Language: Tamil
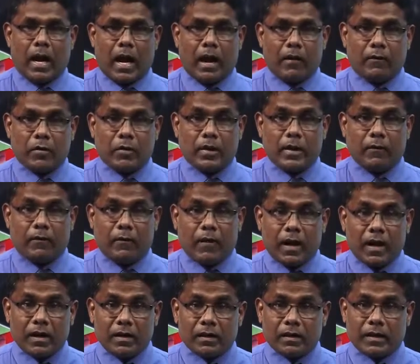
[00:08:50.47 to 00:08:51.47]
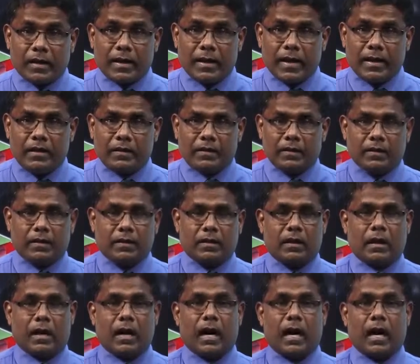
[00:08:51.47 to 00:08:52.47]
அவருடைய வாழ்க்கையை
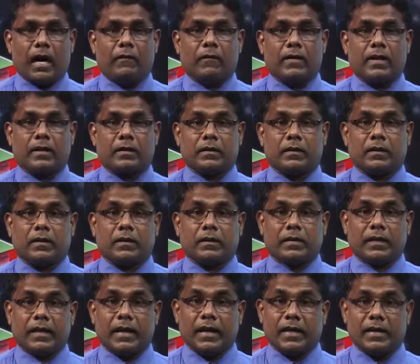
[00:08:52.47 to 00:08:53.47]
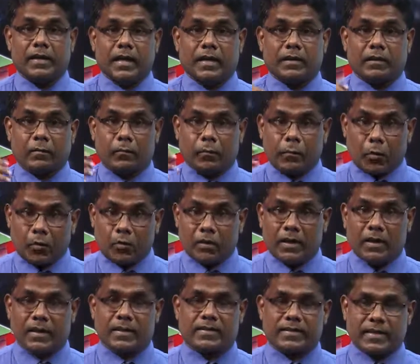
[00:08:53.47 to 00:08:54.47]
அவர் தேடி அந்த
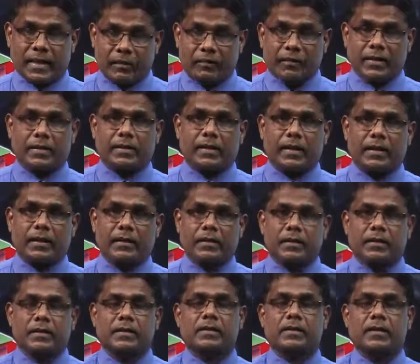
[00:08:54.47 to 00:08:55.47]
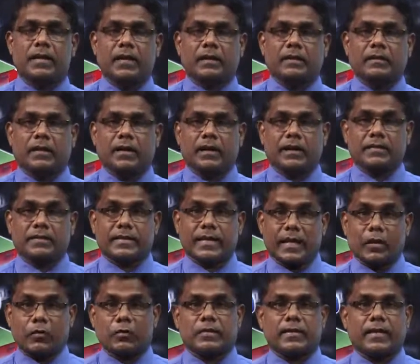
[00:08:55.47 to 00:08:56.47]
பொருளை செல்வத்தை இஸ்லாத்துக்காக
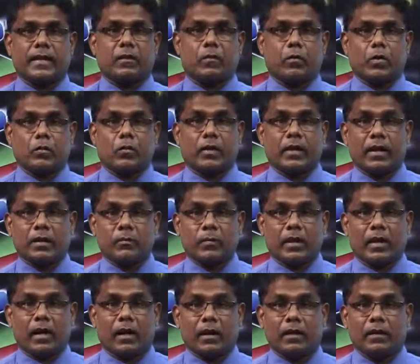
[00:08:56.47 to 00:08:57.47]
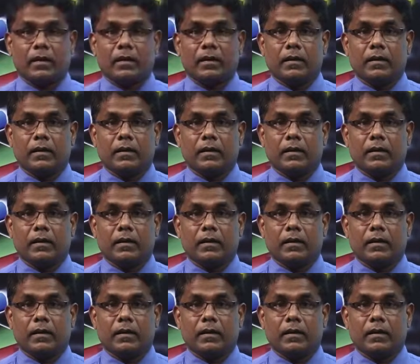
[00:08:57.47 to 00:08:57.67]
செலவு செய்த ஒருவர் என்பதால்